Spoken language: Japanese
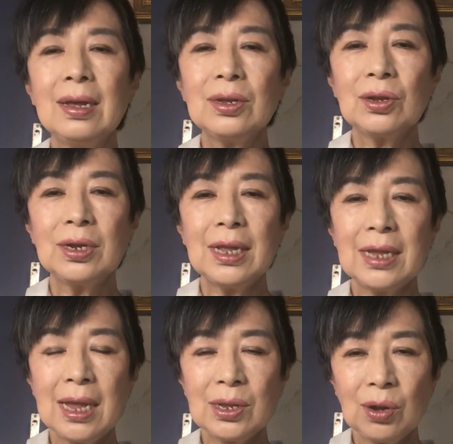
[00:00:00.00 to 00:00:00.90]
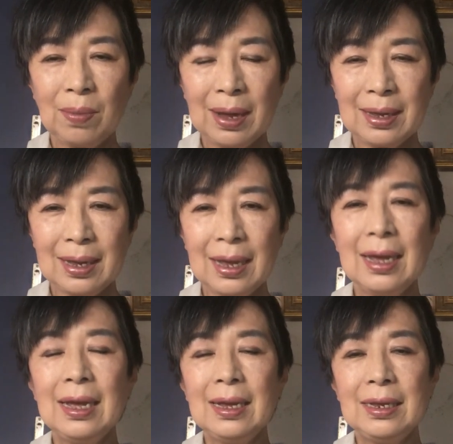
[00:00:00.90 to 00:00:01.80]
そして戦争末期
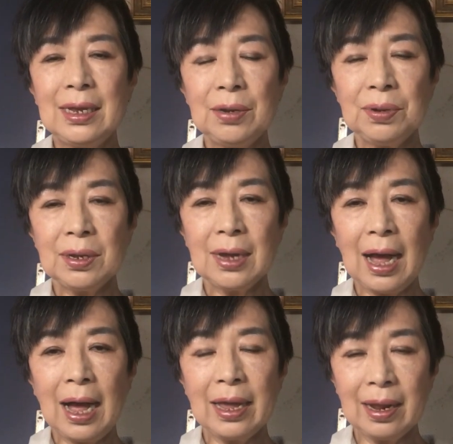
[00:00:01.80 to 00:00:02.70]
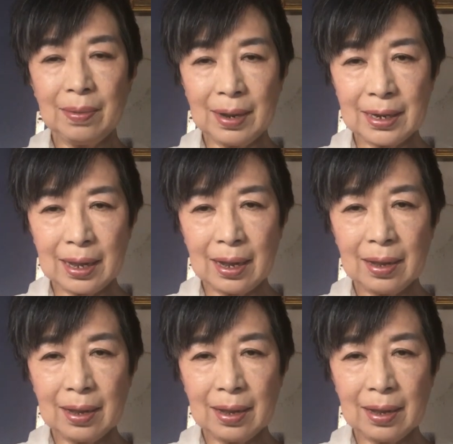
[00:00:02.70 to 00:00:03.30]
チフスが流行りました。